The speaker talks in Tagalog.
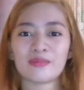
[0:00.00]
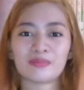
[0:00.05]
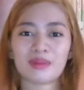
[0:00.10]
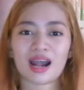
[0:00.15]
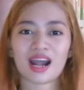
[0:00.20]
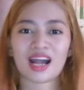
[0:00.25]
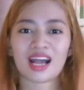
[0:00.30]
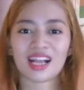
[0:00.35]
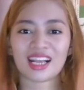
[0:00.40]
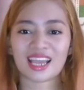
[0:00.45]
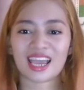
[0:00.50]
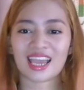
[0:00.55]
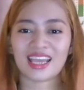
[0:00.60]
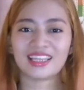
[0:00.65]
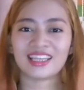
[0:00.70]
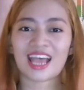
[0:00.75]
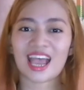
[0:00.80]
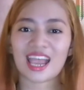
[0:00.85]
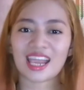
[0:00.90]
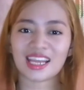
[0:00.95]
back
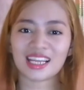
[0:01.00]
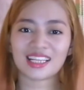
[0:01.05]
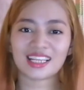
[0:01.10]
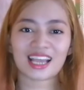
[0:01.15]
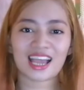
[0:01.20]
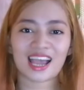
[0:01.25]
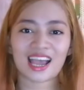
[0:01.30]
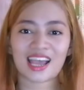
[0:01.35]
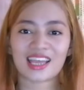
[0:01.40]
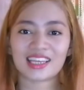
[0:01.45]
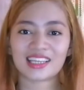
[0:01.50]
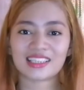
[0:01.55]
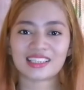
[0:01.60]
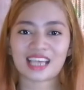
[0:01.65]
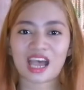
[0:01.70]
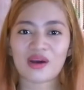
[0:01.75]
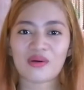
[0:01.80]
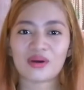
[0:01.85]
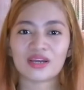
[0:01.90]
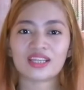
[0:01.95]
again dahil nga
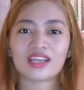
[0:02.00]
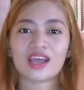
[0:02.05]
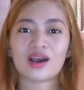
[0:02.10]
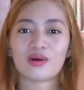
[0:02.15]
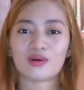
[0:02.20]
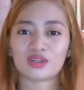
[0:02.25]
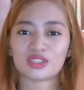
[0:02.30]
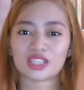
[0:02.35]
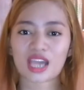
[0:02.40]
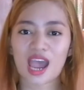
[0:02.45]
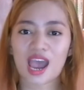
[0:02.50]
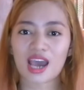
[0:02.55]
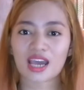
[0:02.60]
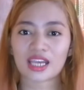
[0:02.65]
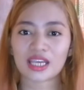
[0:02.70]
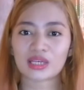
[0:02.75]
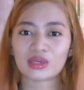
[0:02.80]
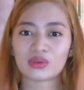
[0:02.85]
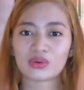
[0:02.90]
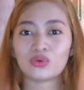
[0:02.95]
nagsawa na ako sa
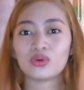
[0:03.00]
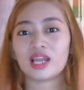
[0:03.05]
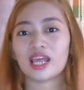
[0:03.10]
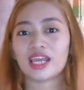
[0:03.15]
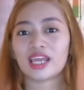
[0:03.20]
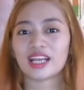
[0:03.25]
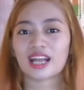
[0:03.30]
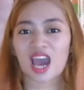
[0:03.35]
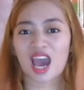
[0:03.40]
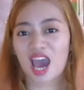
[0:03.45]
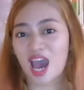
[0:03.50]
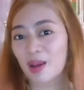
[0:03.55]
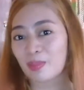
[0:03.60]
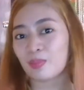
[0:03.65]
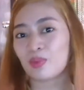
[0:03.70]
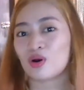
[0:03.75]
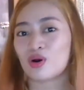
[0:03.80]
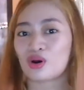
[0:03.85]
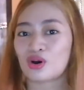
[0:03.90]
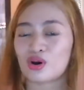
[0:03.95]
aking kulay
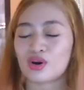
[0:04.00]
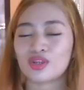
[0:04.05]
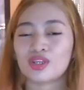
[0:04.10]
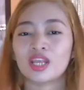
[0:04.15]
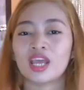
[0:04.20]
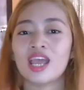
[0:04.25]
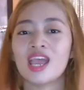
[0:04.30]
kahapon.